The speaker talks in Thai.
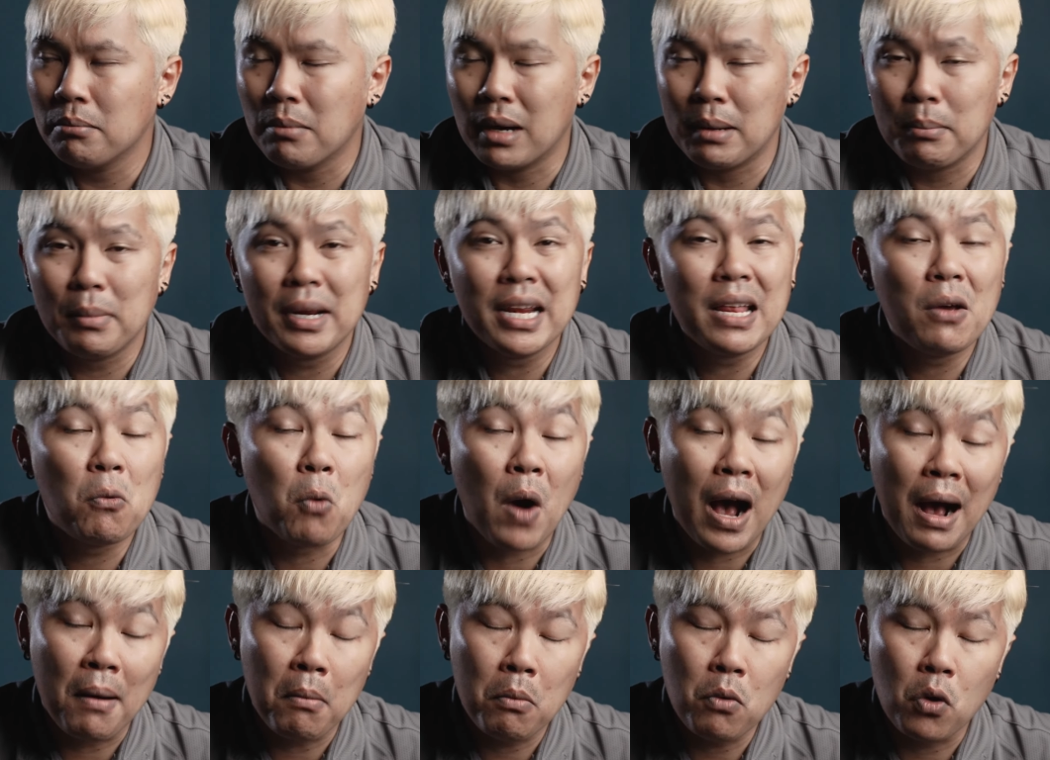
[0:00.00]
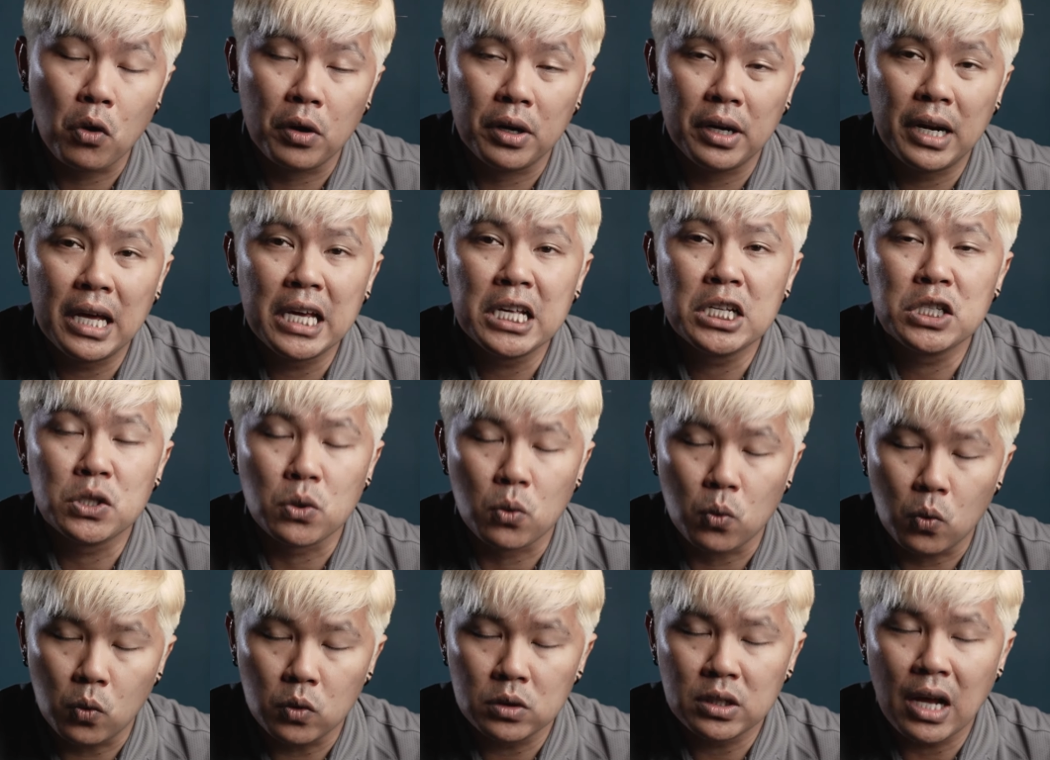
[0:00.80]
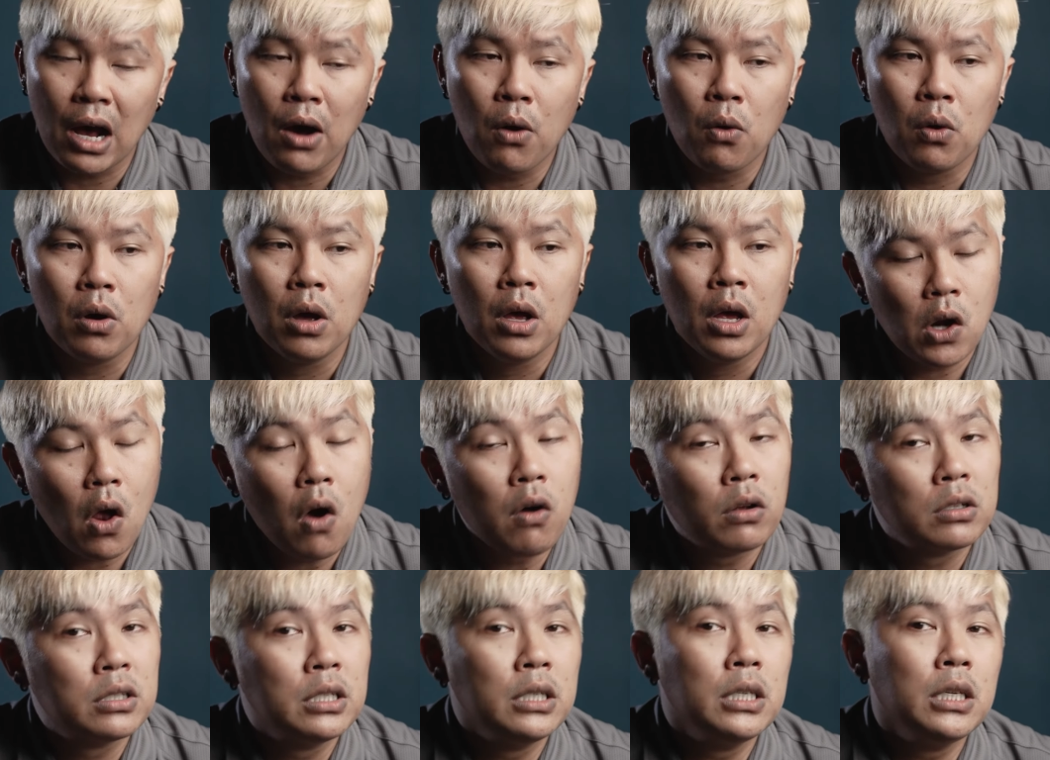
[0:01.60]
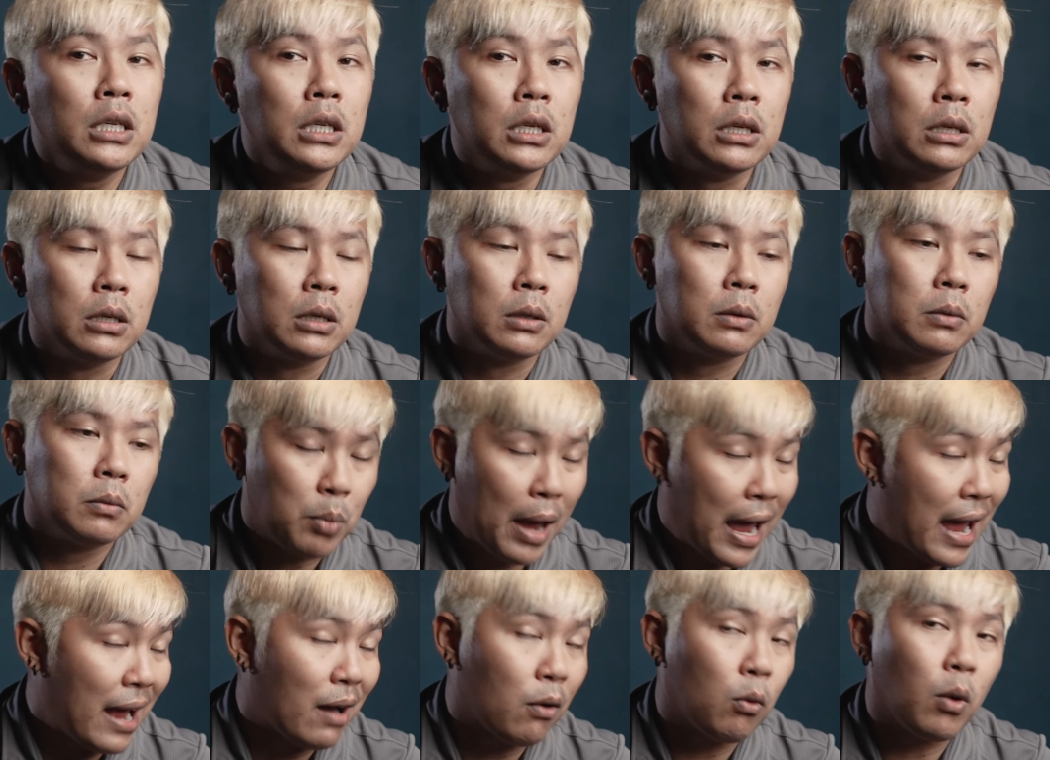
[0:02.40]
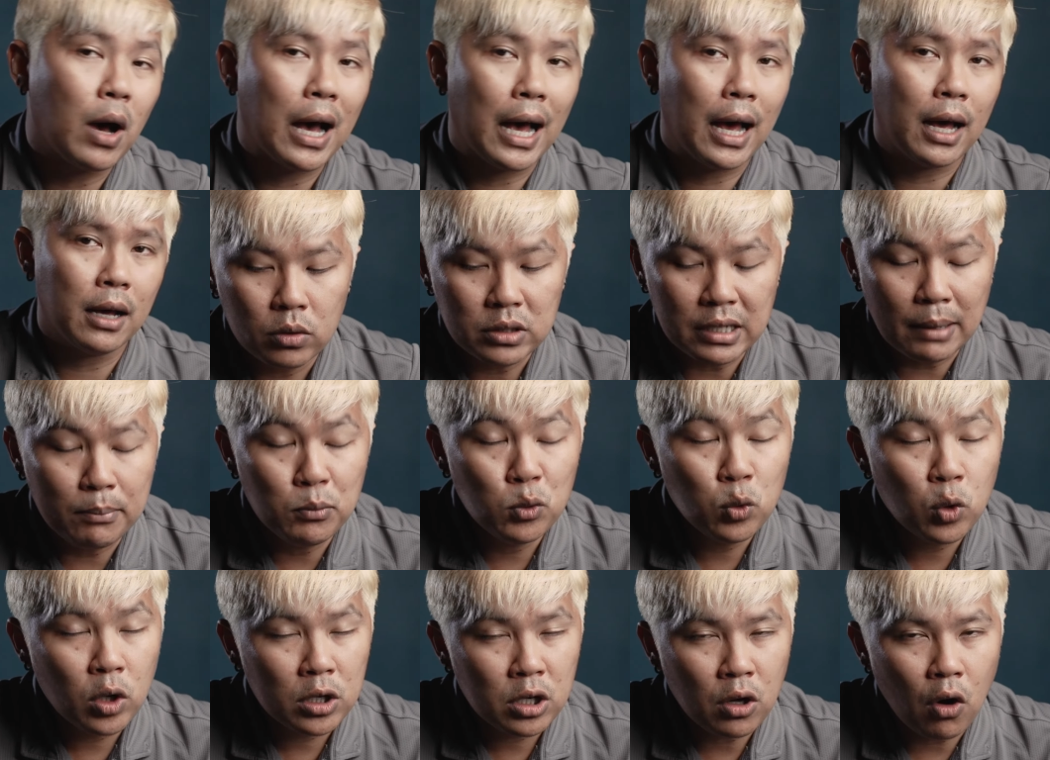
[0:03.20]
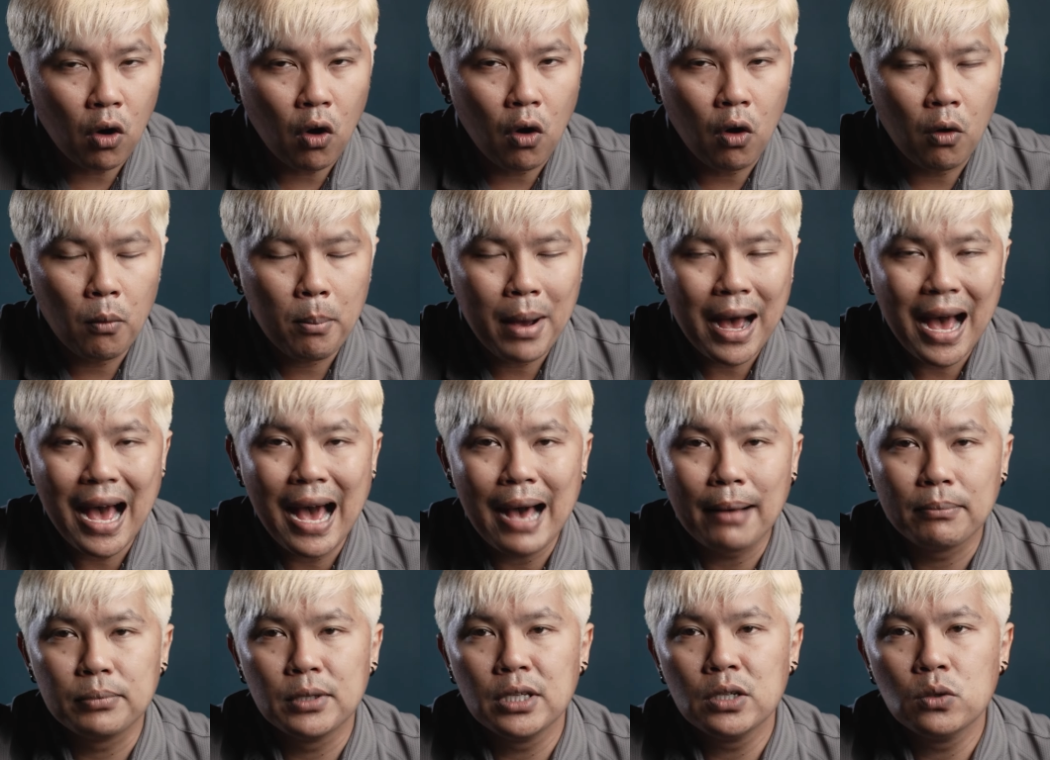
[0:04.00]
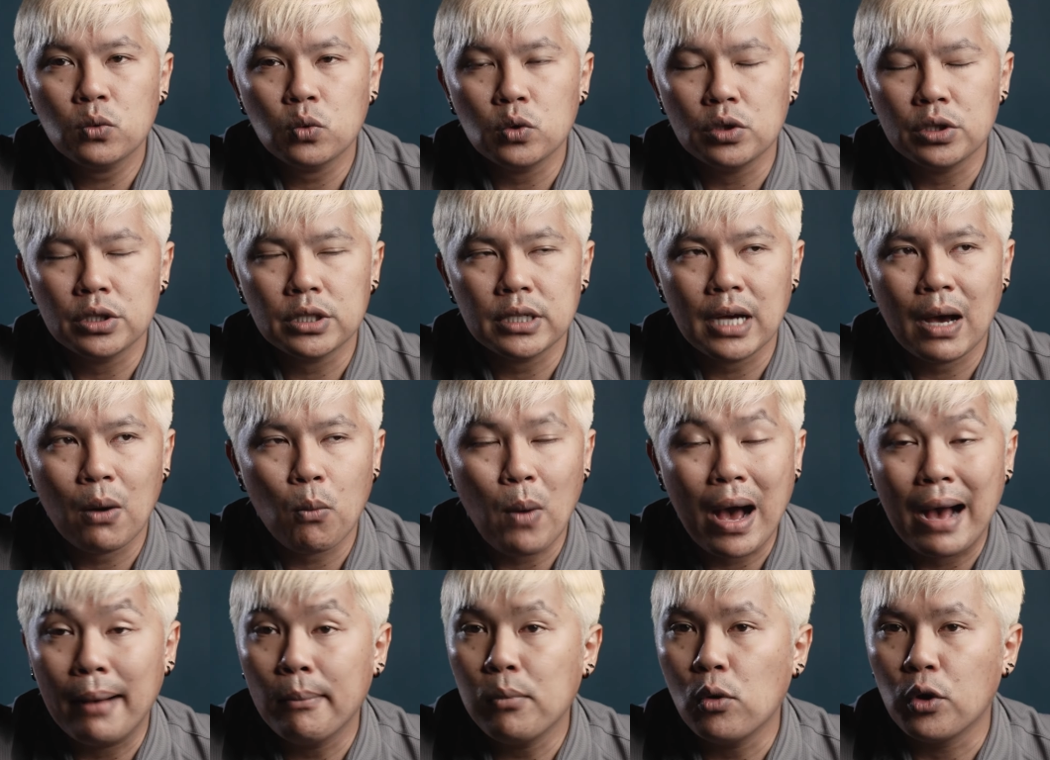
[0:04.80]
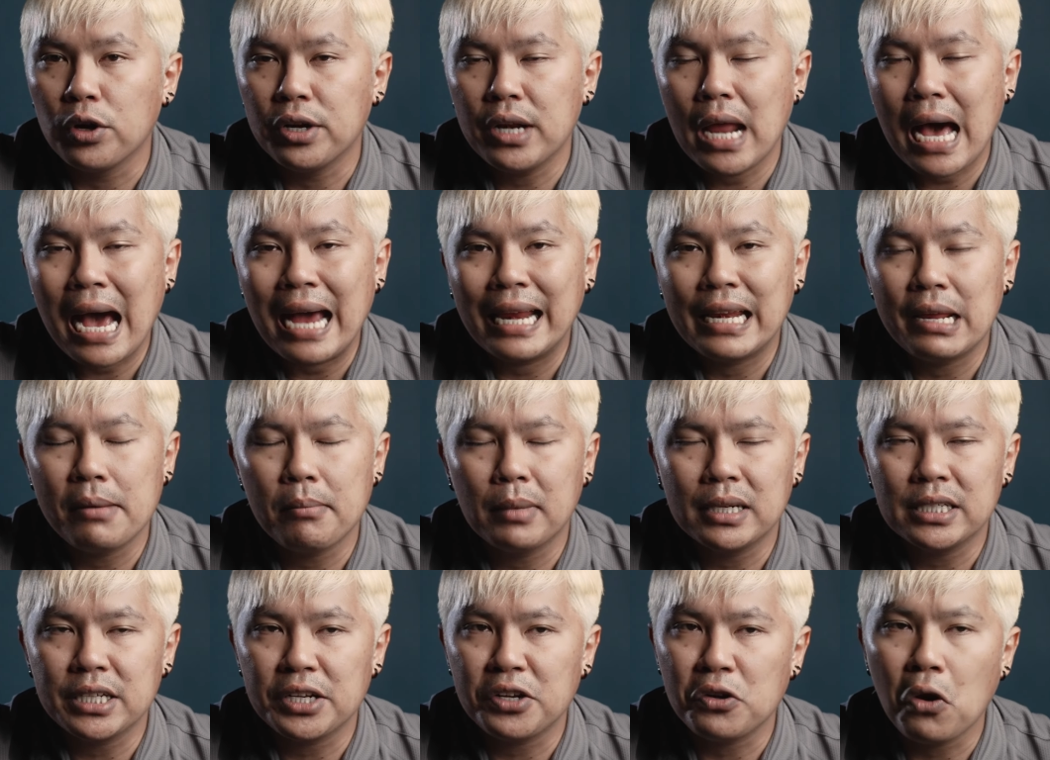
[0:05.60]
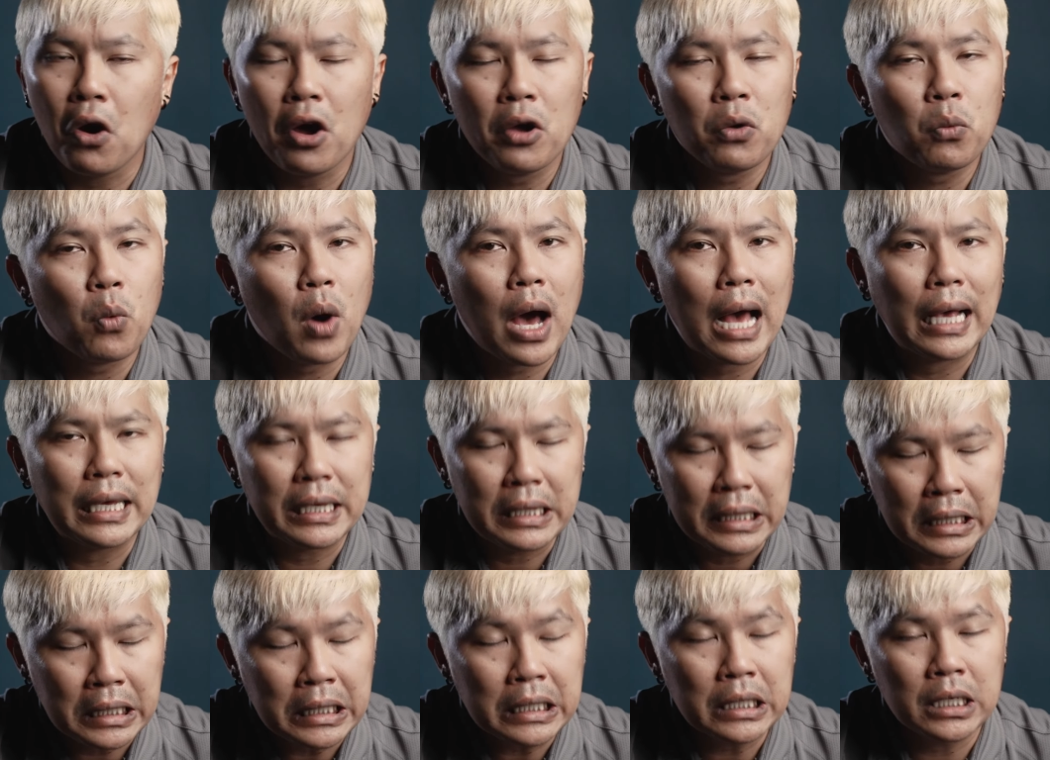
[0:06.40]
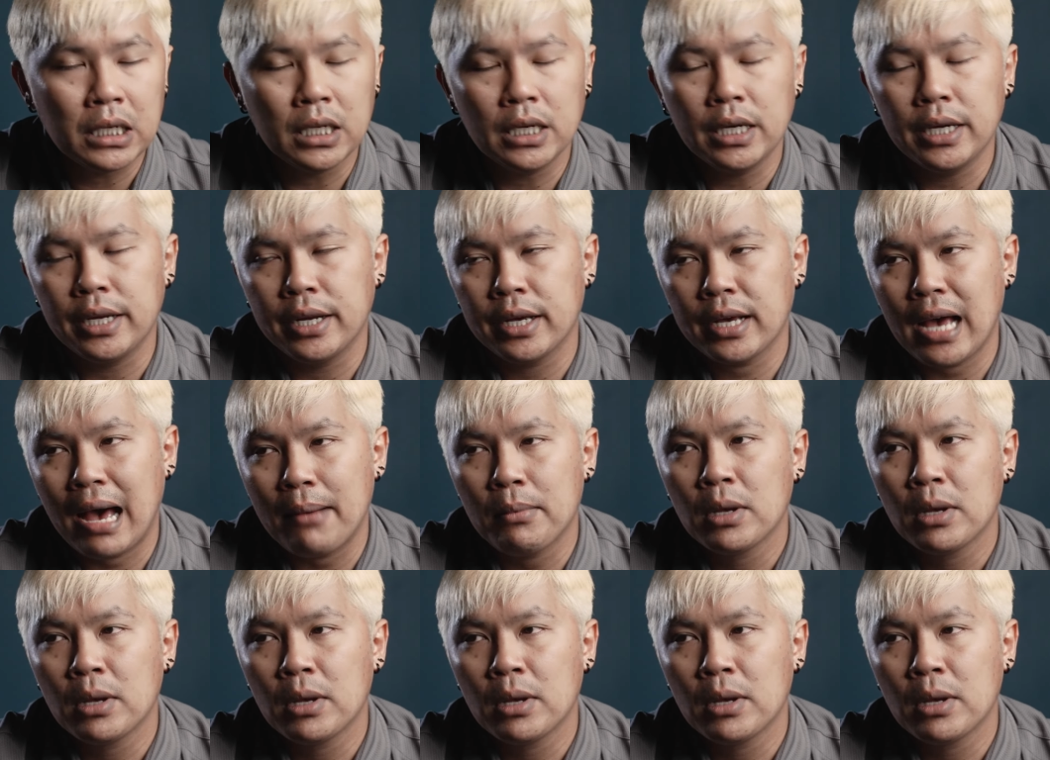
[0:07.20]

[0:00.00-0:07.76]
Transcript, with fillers: มันไม่ได้หวังผลได้สูงเท่ากล้องที่แพงกว่า จำนวนของภาพที่คุณจะหวังผลได้เนี่ยมันจะน้อยกว่าเยอะเลยนะค